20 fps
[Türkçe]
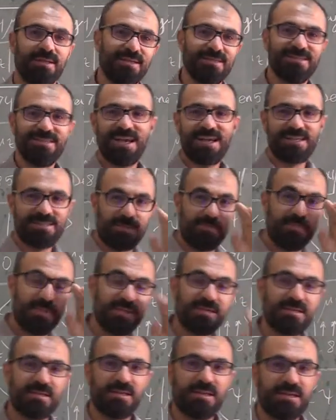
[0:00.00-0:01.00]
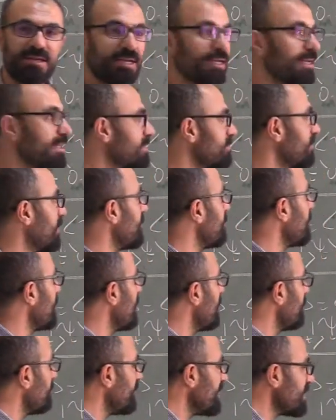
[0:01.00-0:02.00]
Sadece bir kısmı.
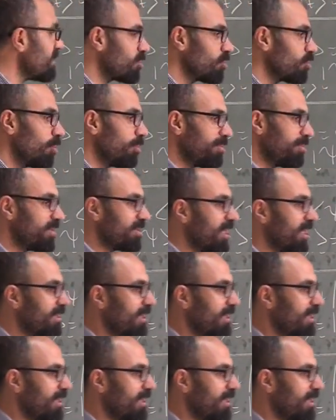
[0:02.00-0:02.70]
Bir son bir şey